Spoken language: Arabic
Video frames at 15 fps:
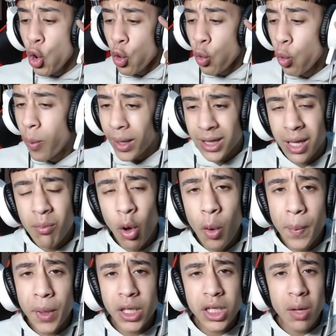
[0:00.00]
وبدل ما
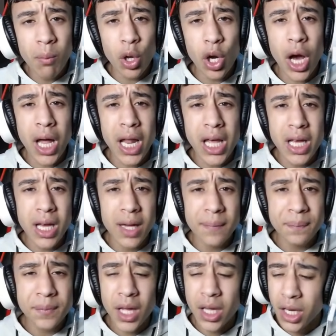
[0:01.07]
هم يتنمروا
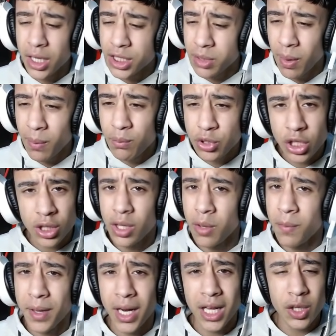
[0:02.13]
عليا أنا يا شباب مش
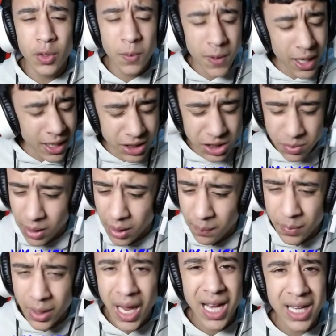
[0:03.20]
هتنمر عليهم لا يا شباب
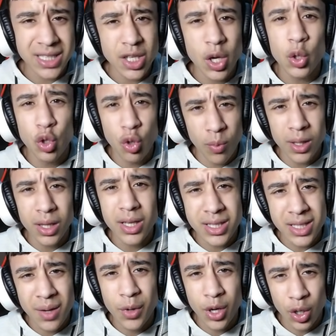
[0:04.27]
بالعكس أقول لهم الله
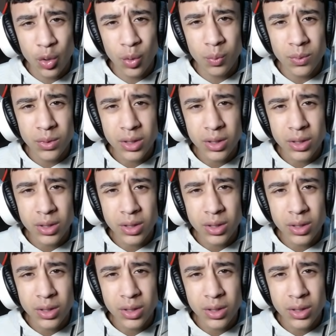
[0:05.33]
يسامحكم